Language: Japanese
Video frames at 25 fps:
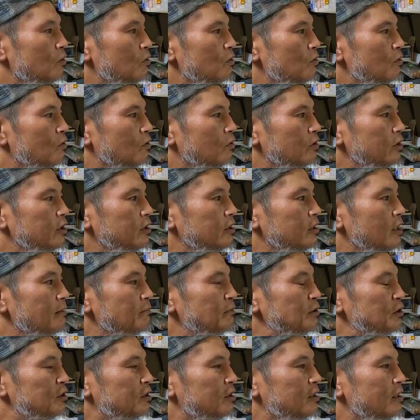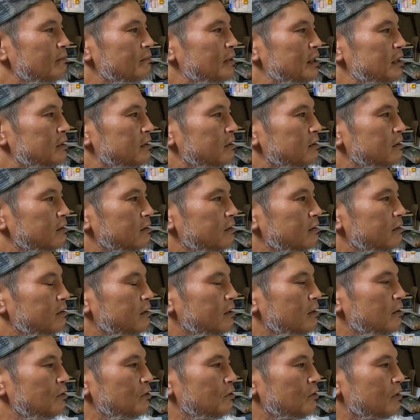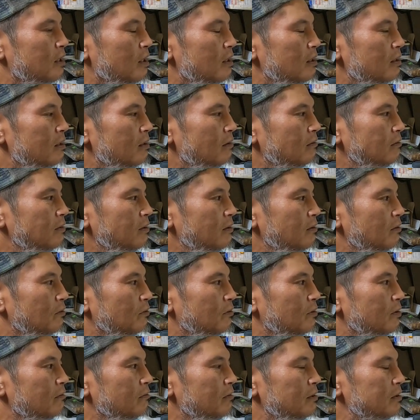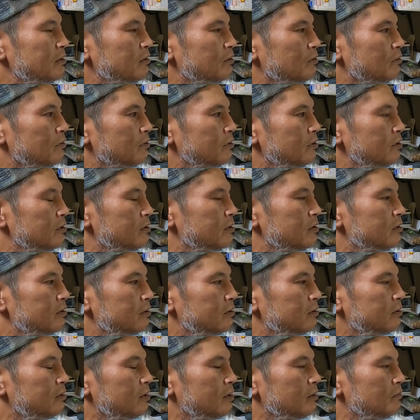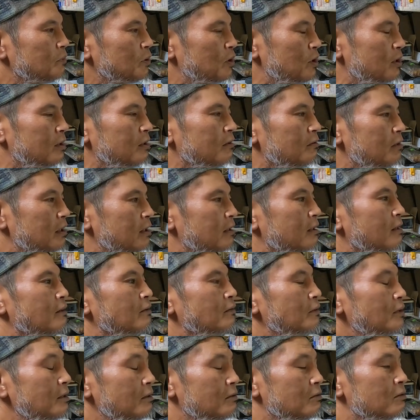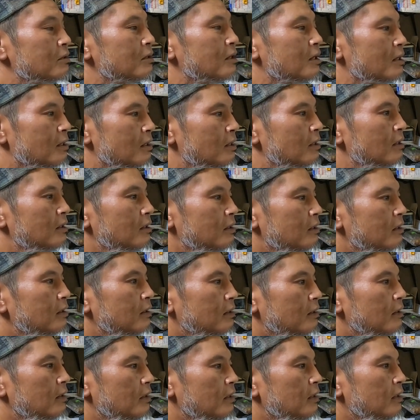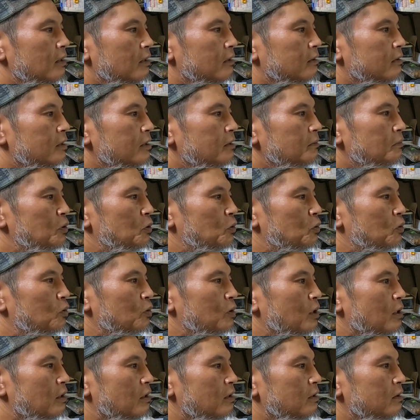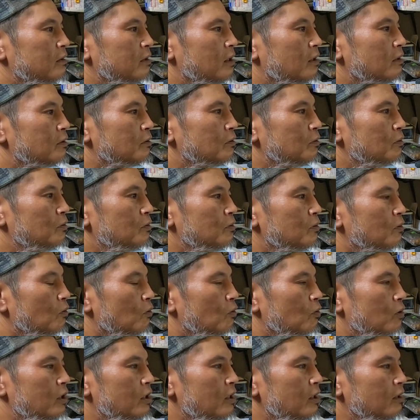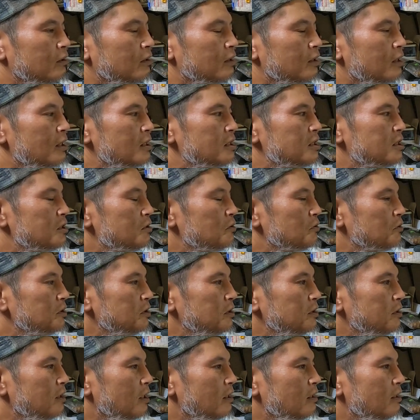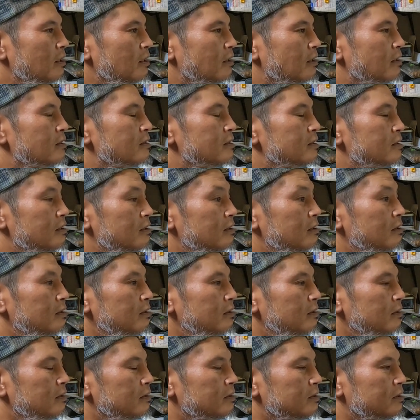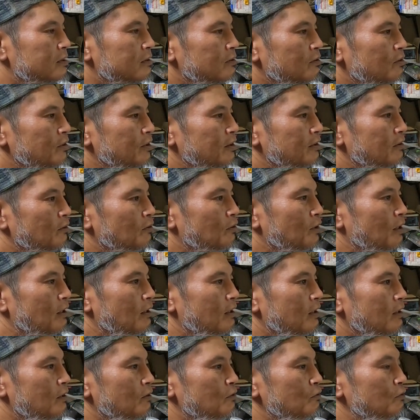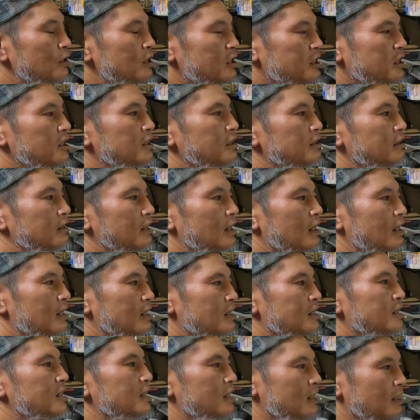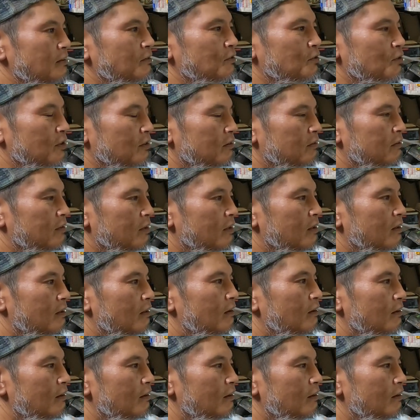倉庫に眠ってますっていう感覚で、俺はその、譲ってもらったわけなんよね、今回。はいはいはいはい、はい、で、もう、ほら、なんていうと、俺なんて内地の人間やけんさ、すごい、ほら、嬉しい話やん、これって。まあ、いや、も